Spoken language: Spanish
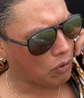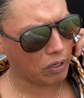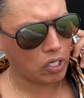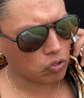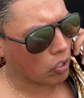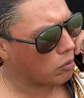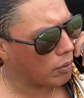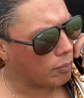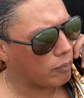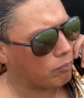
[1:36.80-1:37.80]
Yo aquí estoy en
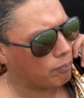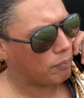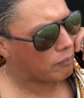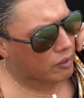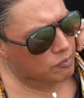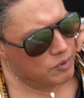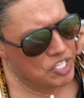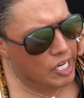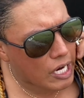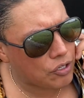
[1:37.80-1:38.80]
mi
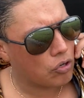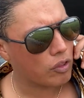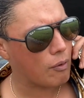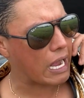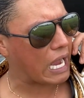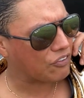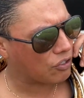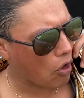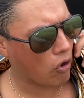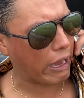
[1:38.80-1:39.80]
cherracho de
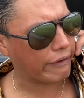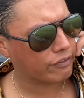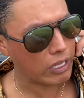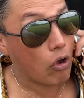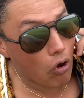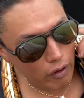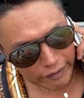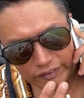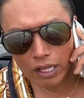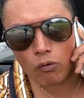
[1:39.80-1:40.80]
vacaciones. Digo,
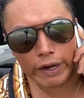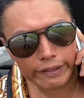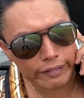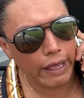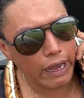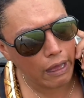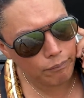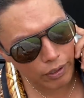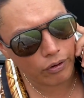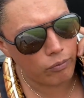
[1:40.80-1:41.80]
este, cuarentena,
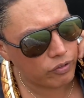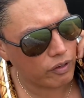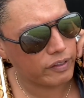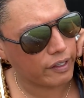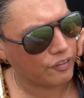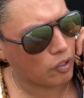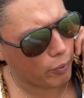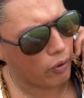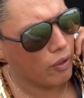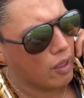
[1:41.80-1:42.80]
pero como estás descansando,
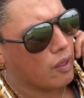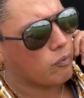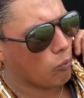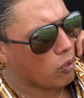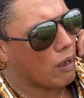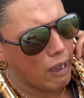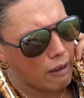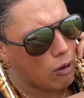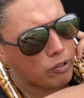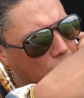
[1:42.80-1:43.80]
pero.
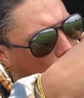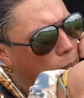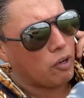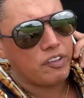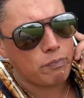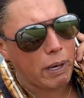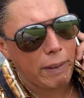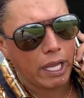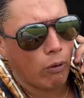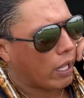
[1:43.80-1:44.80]
le voy a echar la policía, espérame
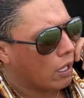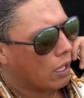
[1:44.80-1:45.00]
aquí, güey.